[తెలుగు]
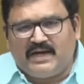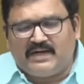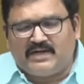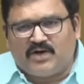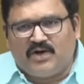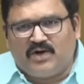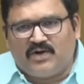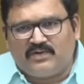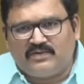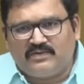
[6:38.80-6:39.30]
ఏమయ్యా
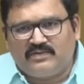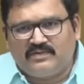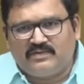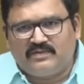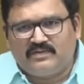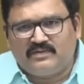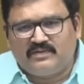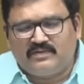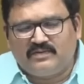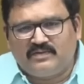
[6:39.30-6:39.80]
ఏటో
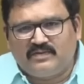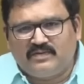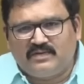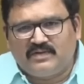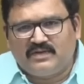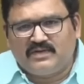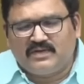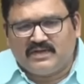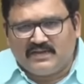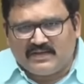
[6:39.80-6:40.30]

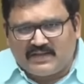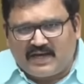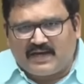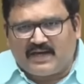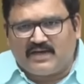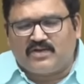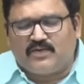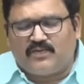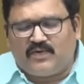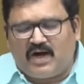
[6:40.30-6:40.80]

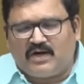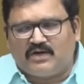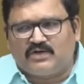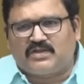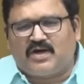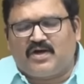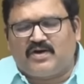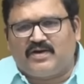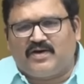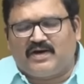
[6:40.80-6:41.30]
ఇందాకేదో
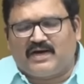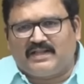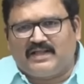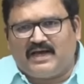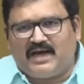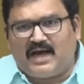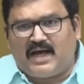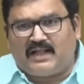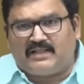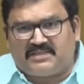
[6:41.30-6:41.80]
వాగుతూ
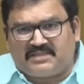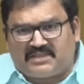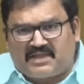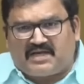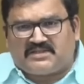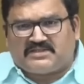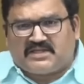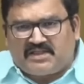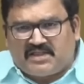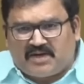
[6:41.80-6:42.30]
ఉన్నావు కదా
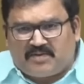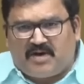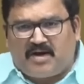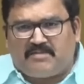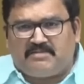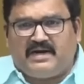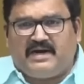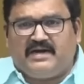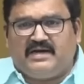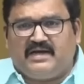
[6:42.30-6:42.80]
అంతా
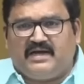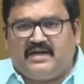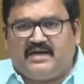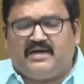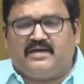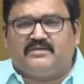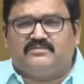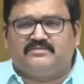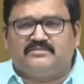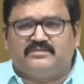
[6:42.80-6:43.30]
చంద్రబాబు నాయుడు
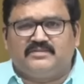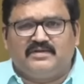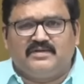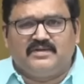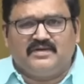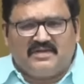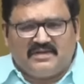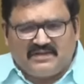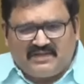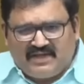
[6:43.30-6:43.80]
గారే
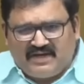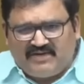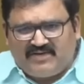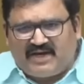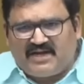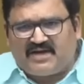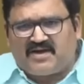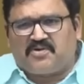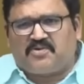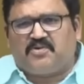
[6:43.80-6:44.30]

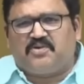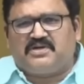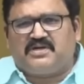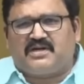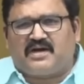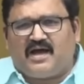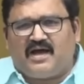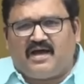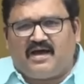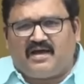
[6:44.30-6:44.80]
దీని వెనక
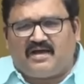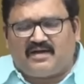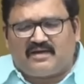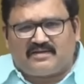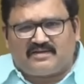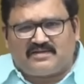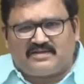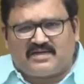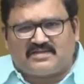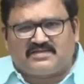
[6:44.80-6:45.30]
కుట్ర
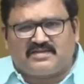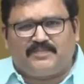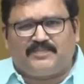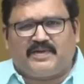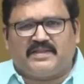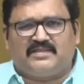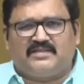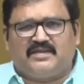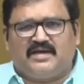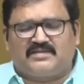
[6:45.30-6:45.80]
ఇది
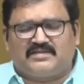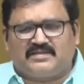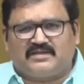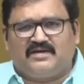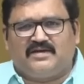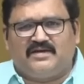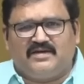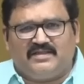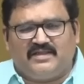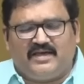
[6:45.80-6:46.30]
అసలు పెద్ద
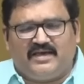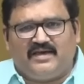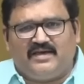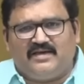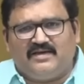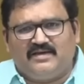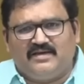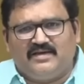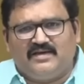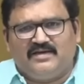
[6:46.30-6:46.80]

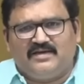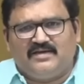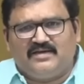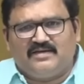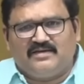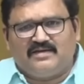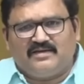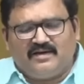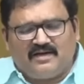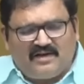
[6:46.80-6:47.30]
ఇది
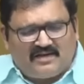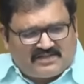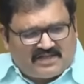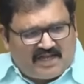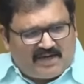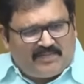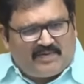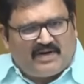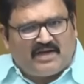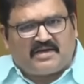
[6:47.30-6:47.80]

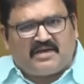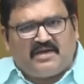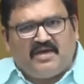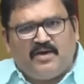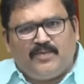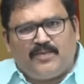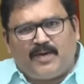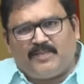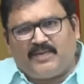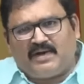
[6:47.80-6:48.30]
షర్మిల
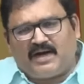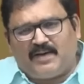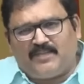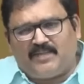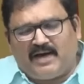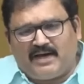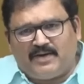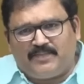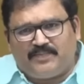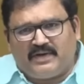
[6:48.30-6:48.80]

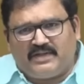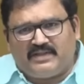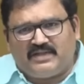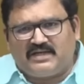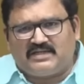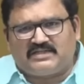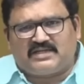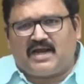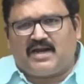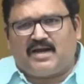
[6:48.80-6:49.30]
కీలుబొమ్మగా
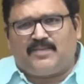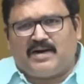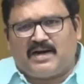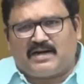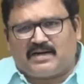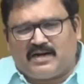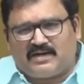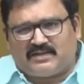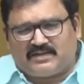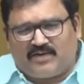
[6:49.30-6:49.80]
మారిపోయిందని
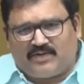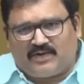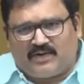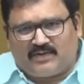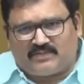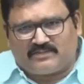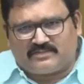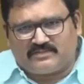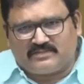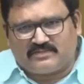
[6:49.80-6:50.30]
చాలా మాట్లాడుతూ
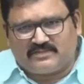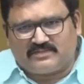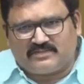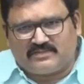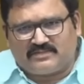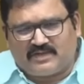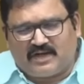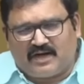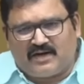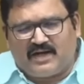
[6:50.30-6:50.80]
ఉన్నావు
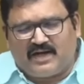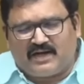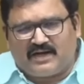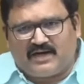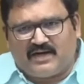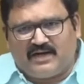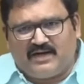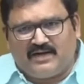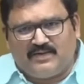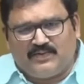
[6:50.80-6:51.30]

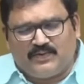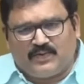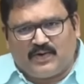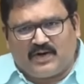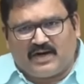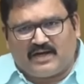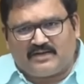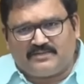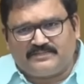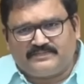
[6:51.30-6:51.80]
కరుణాకర్ రెడ్డి
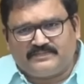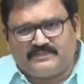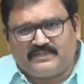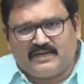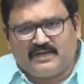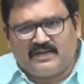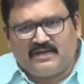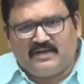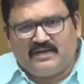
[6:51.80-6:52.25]
నువ్వు కూడా